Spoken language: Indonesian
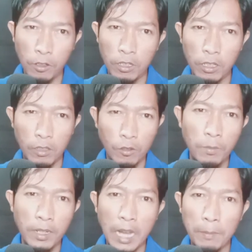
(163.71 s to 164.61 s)
itu
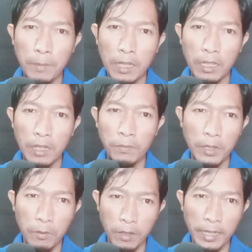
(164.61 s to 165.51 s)
mendapatkan
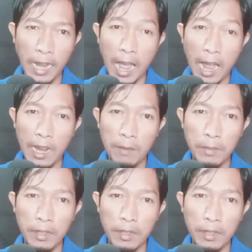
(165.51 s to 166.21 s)
viewer yang alami